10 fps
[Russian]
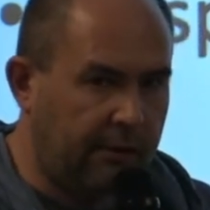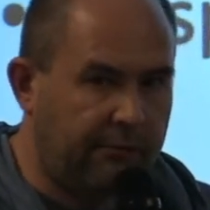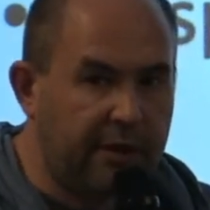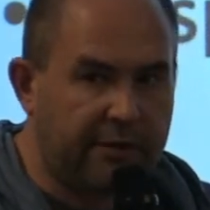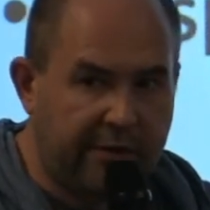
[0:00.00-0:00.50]

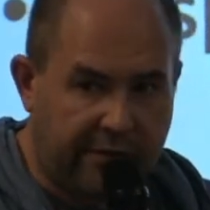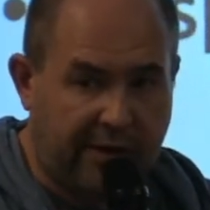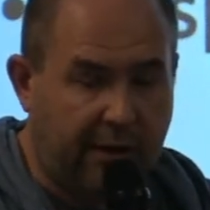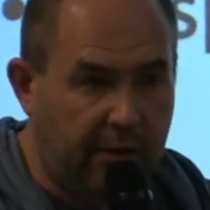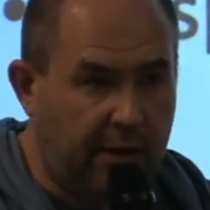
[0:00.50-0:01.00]
Важная
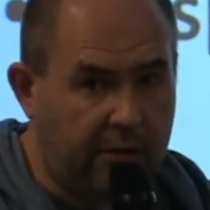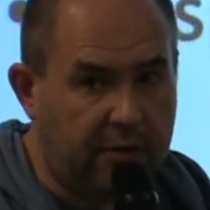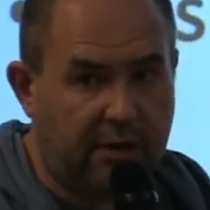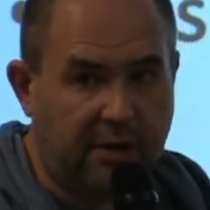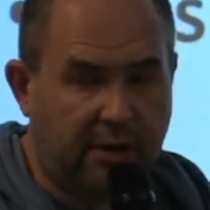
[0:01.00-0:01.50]

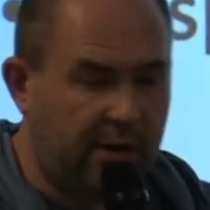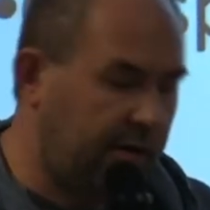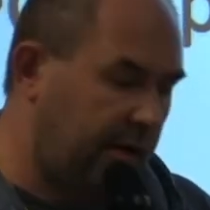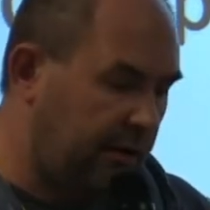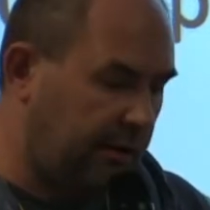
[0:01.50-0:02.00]
составляющая –
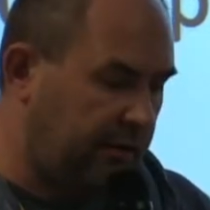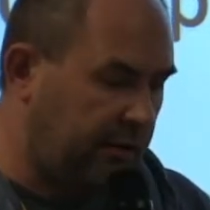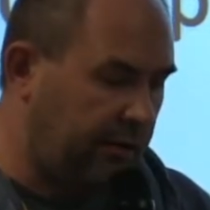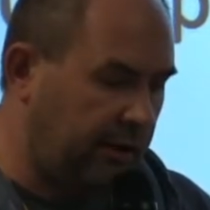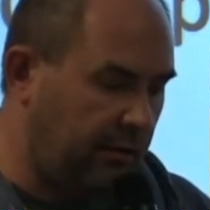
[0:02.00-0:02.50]
это
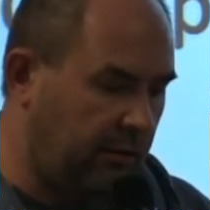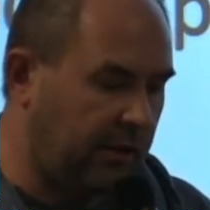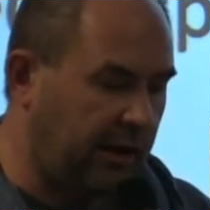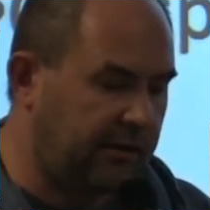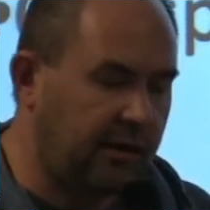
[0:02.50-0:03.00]
истории о
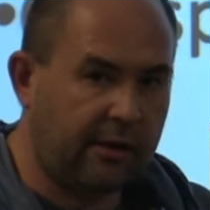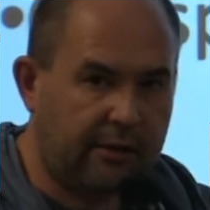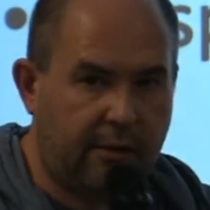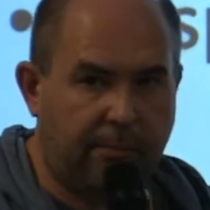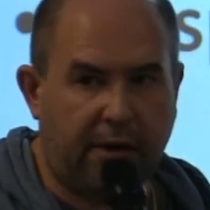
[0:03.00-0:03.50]

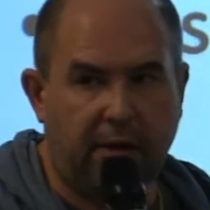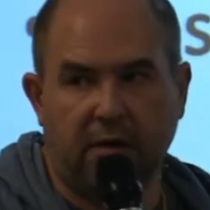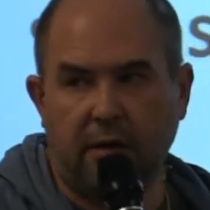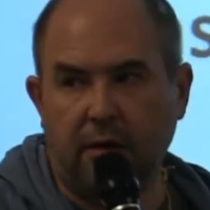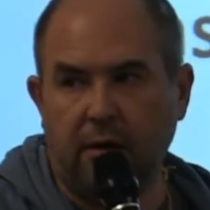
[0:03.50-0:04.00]
контактах,
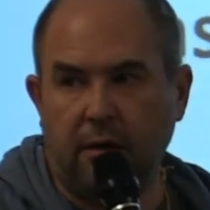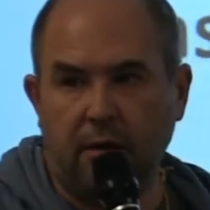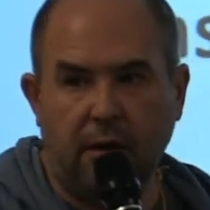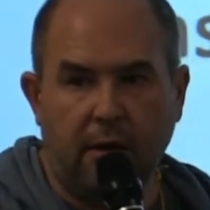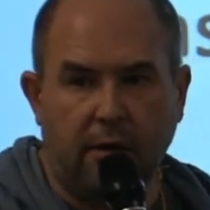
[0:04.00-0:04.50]

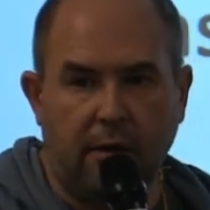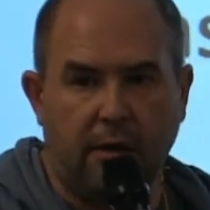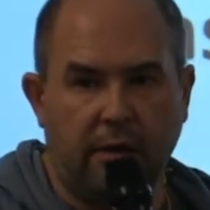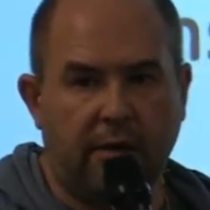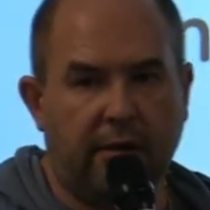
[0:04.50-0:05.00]
похищении
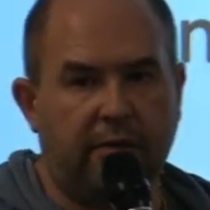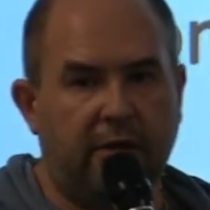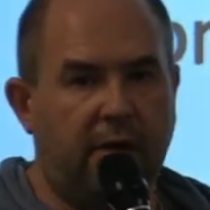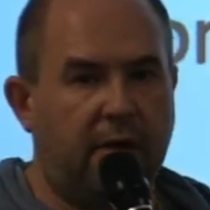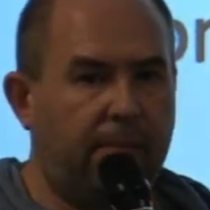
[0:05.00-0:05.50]
и насилии.